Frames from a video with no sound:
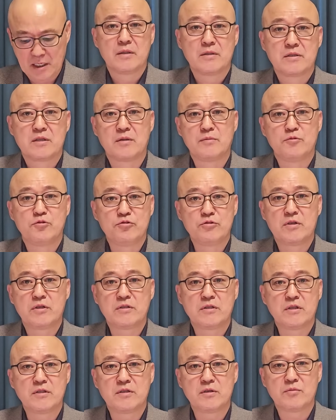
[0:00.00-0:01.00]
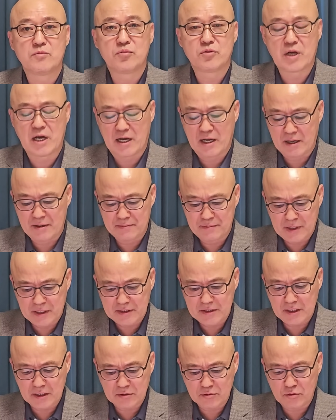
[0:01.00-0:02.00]
지금 윤석열 정부가 한
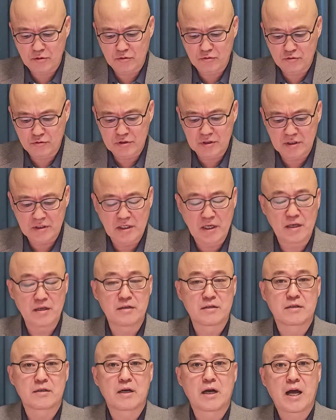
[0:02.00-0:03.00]
발짝도 국정개혁,